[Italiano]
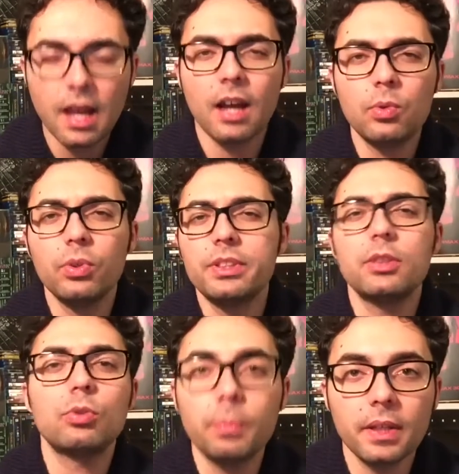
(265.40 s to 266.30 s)
a cui si
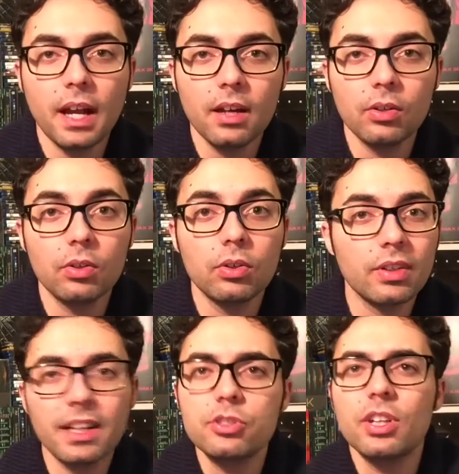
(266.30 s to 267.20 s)
stupirà o
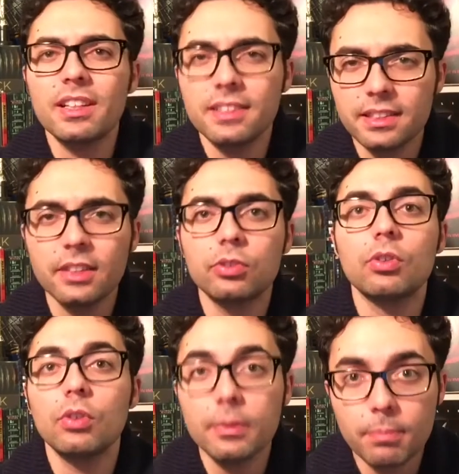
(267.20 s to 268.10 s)
reagirà distinto,
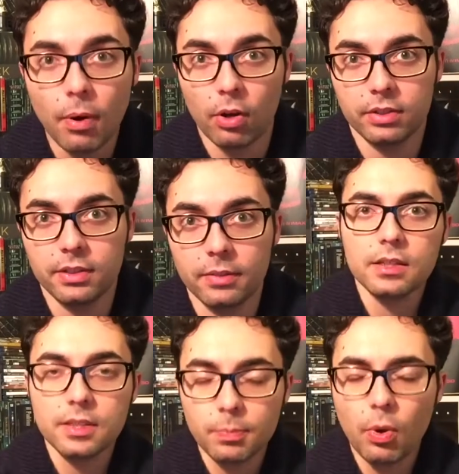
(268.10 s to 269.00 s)
non importa.
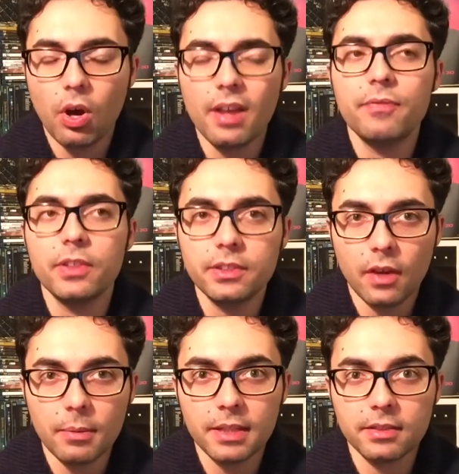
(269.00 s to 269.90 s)
Si può
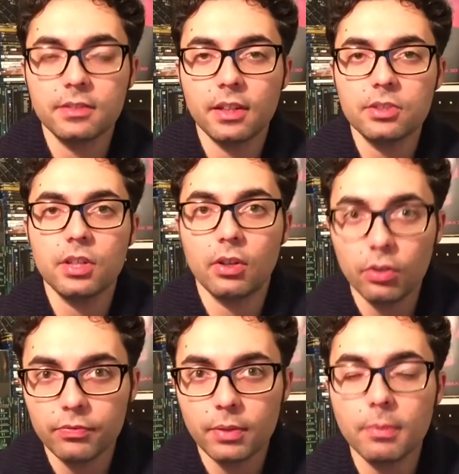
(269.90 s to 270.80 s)
effettivamente interagire
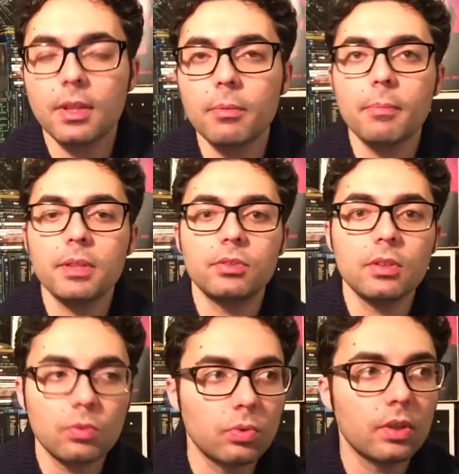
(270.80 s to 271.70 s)
col film dal momento
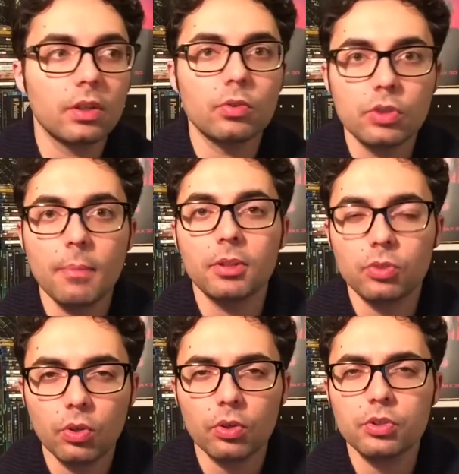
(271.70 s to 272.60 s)
in cui riusciamo a
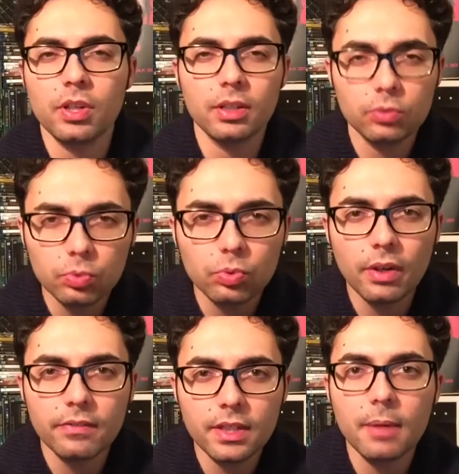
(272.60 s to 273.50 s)
scorgere
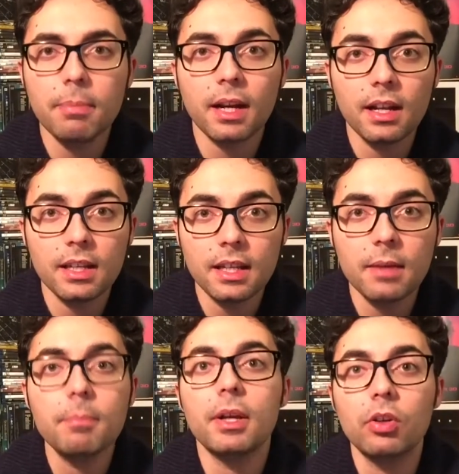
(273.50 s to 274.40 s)
due vie
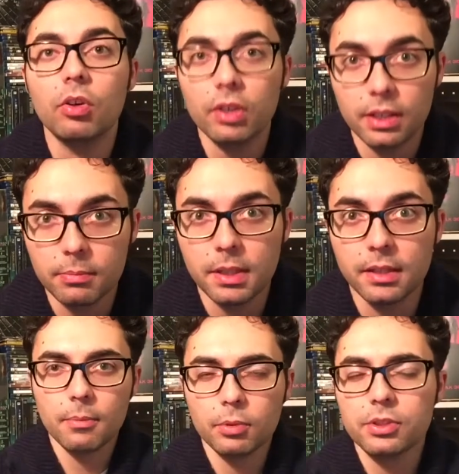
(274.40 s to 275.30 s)
parallele
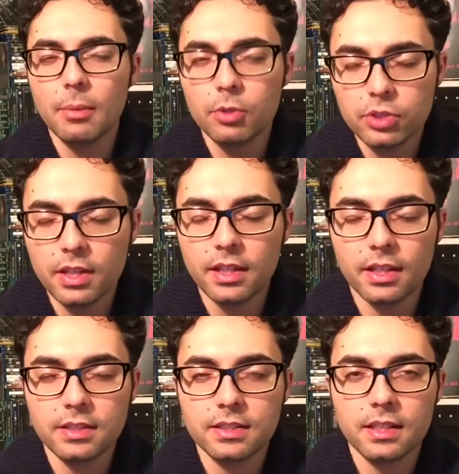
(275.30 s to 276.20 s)
percorribili. Possiamo
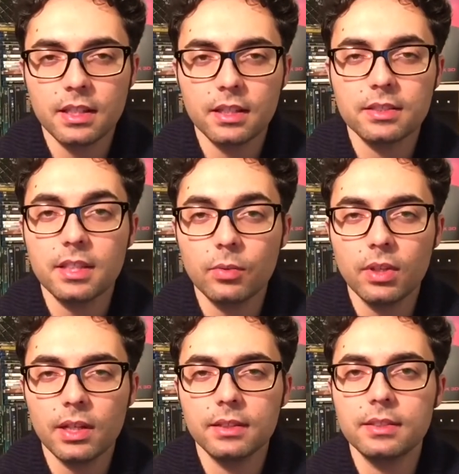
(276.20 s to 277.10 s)
scegliere se
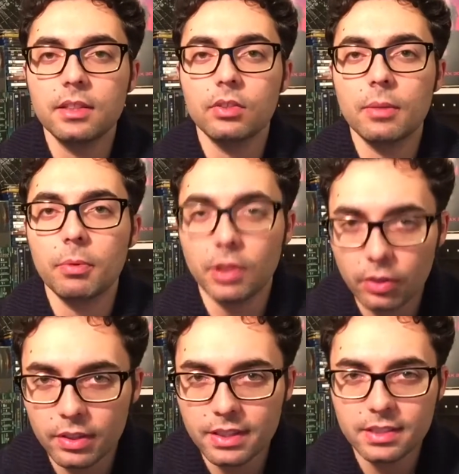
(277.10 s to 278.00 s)
seguire il destino dei
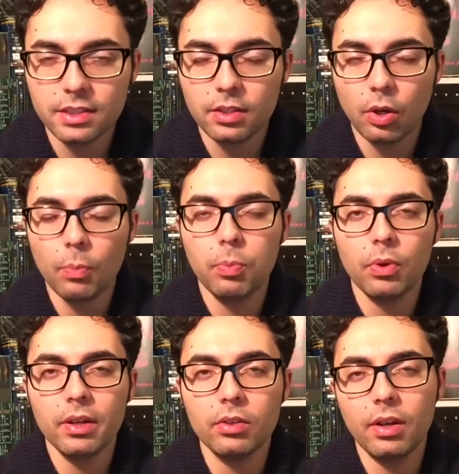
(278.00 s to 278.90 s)
protagonisti
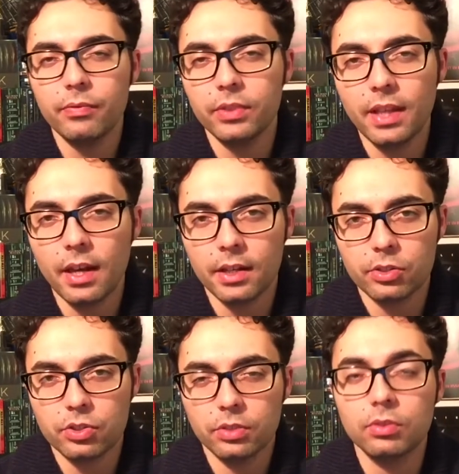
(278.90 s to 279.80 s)
oppure non
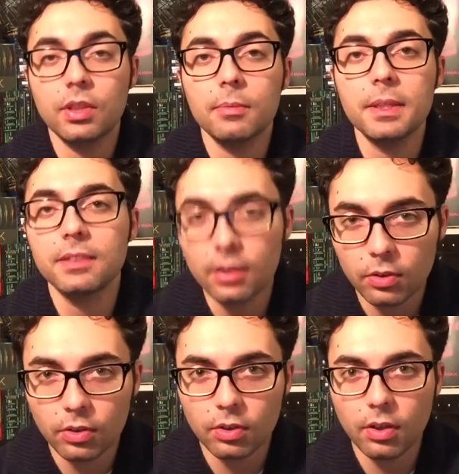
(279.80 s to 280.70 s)
affidarci totalmente a
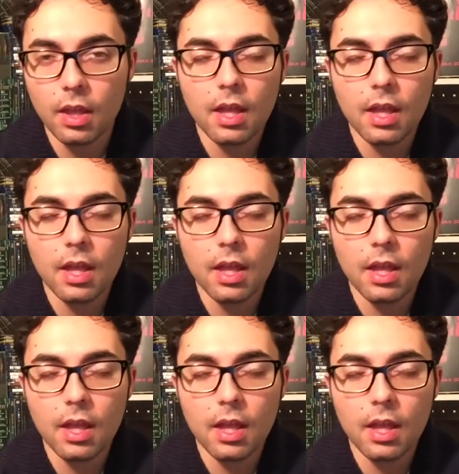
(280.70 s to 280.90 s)
loro